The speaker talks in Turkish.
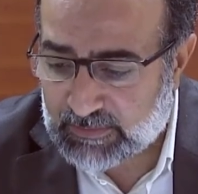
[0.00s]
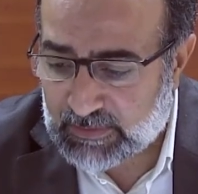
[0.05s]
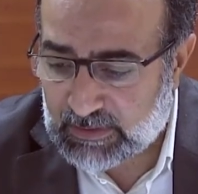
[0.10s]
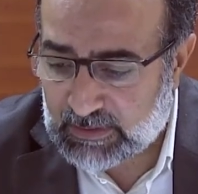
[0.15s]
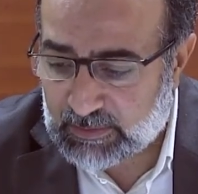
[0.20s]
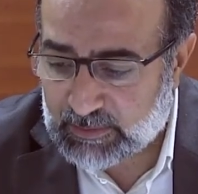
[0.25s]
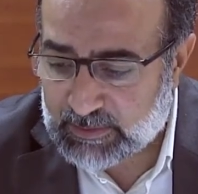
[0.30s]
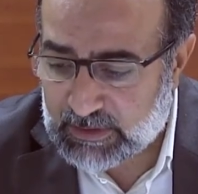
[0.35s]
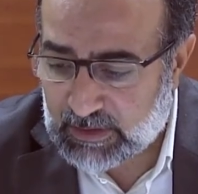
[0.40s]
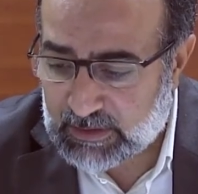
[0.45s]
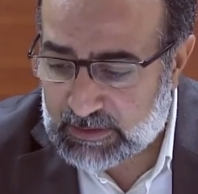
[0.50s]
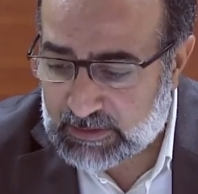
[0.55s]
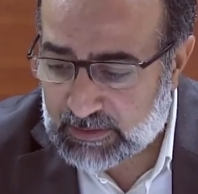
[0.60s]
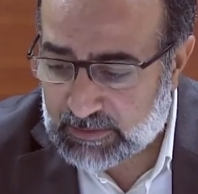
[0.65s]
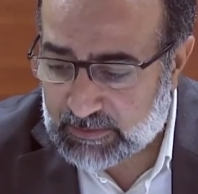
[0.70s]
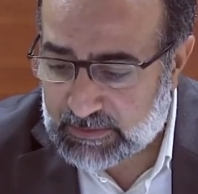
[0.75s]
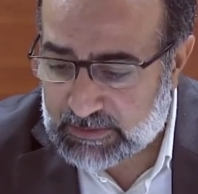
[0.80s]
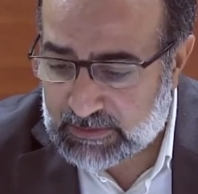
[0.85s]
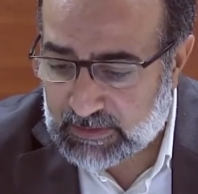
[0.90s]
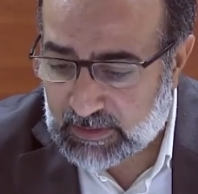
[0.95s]
Efendimiz
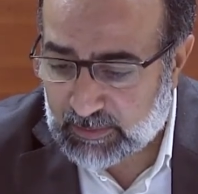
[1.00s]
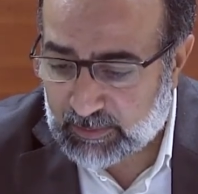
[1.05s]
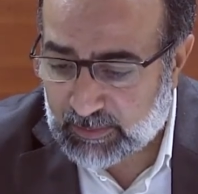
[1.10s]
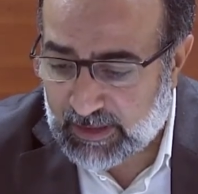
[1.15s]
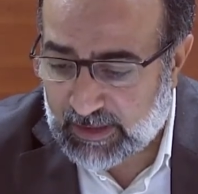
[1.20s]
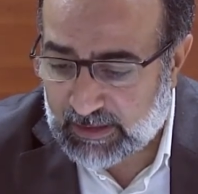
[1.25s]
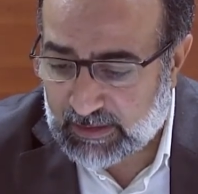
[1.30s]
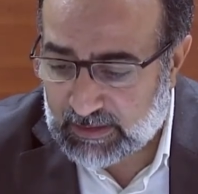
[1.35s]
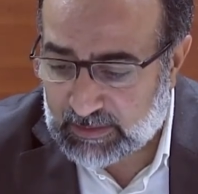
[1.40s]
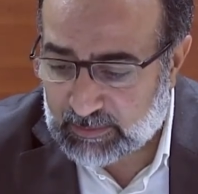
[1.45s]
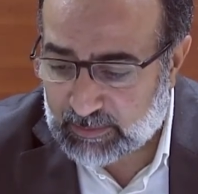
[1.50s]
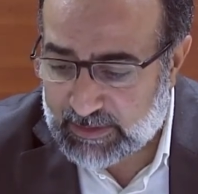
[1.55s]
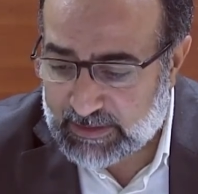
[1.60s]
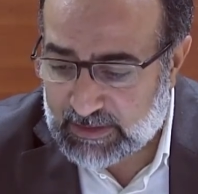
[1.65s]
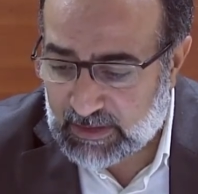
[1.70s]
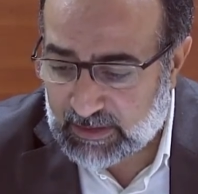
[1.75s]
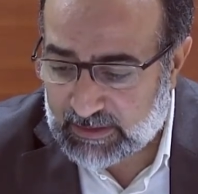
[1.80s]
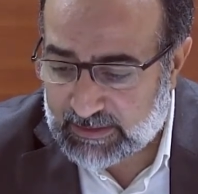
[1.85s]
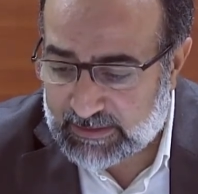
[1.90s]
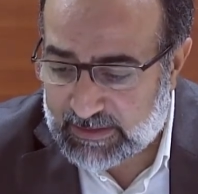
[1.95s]
Aleyhisselatü Vesselam
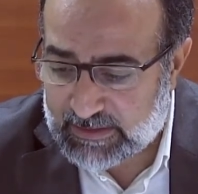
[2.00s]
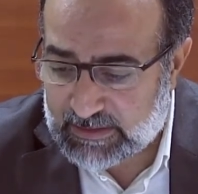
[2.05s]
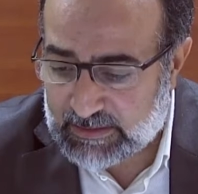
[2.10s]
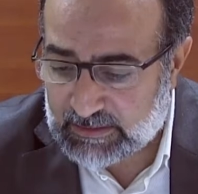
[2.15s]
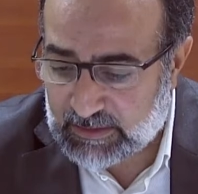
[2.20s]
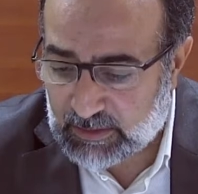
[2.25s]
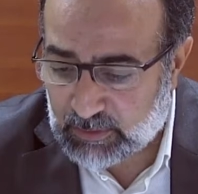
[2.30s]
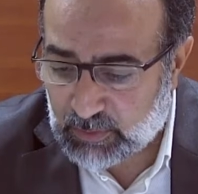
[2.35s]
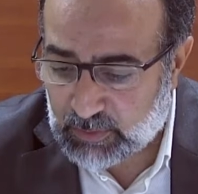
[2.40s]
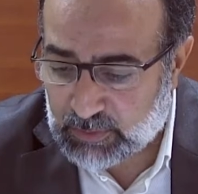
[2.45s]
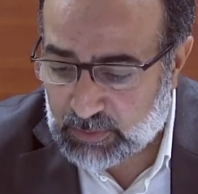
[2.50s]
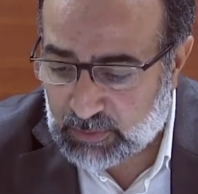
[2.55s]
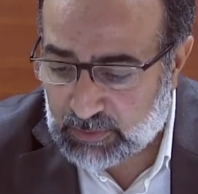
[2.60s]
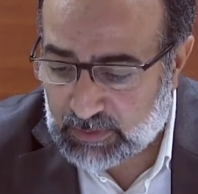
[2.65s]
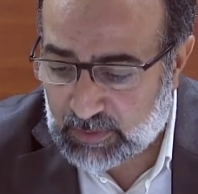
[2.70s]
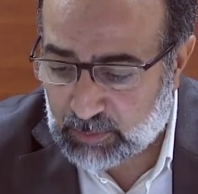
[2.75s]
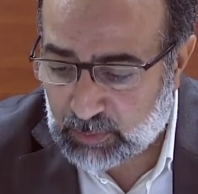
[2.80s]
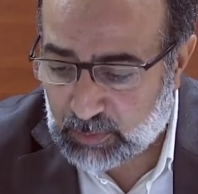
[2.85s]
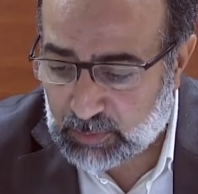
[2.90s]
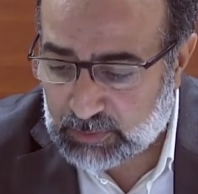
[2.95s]
nehyetmesi hadisesini de göz
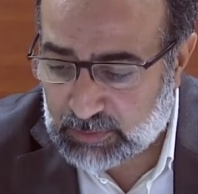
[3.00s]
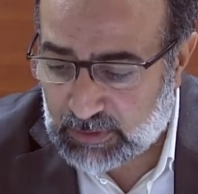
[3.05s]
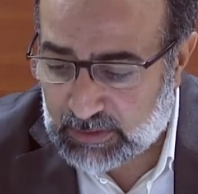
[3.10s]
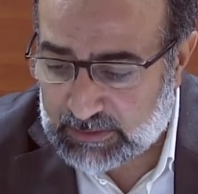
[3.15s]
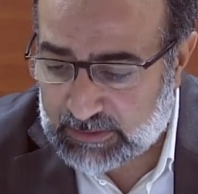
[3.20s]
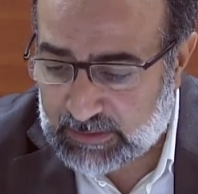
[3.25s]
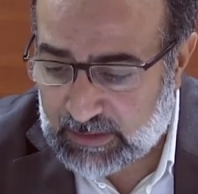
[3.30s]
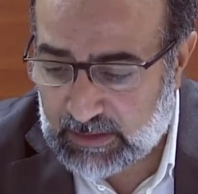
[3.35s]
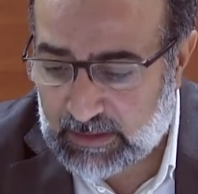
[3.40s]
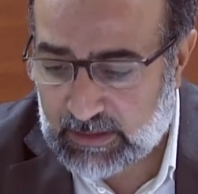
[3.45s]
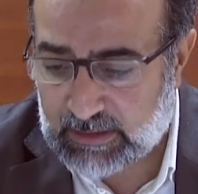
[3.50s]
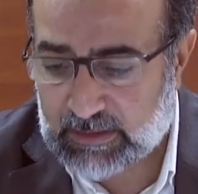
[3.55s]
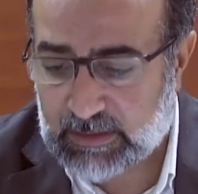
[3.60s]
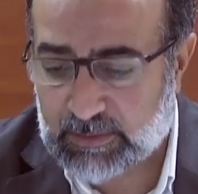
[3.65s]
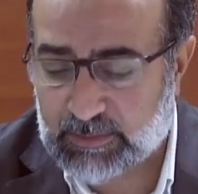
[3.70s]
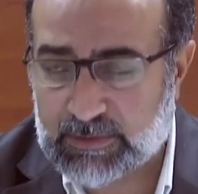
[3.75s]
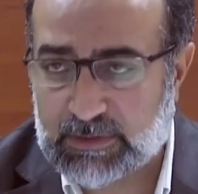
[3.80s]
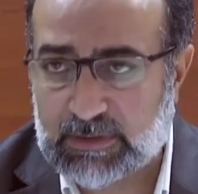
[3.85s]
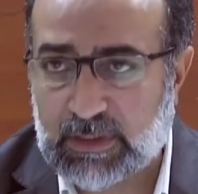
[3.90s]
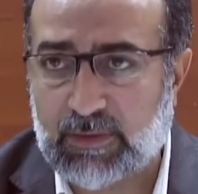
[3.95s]
önünde bulundurarak
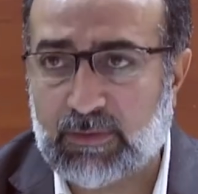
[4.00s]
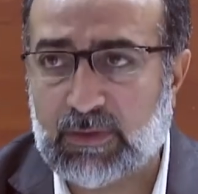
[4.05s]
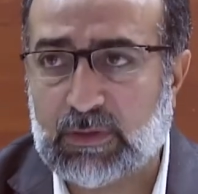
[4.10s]
değerlendirmiştir.